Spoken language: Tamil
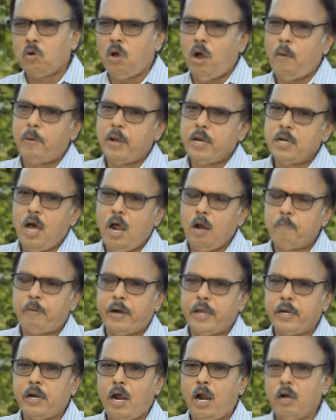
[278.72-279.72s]
அப்படியே நாள்
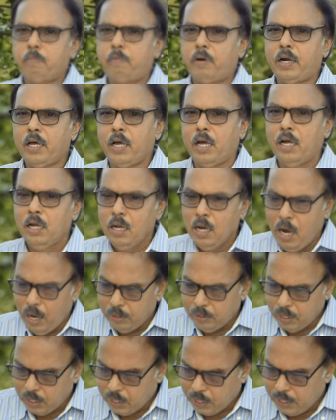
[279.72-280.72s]
பட நாள் பட
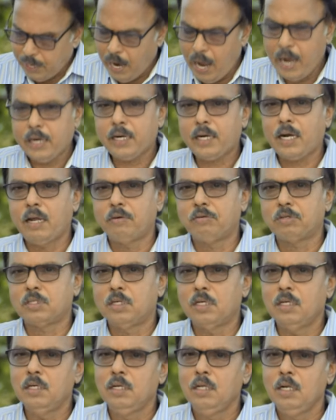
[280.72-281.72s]
அந்த கிராக்கில்
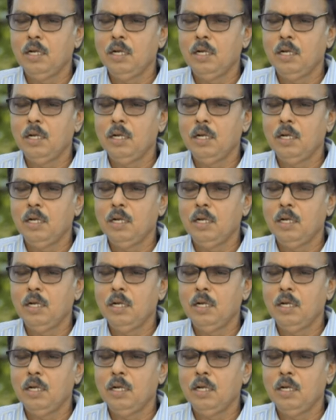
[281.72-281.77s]
வந்து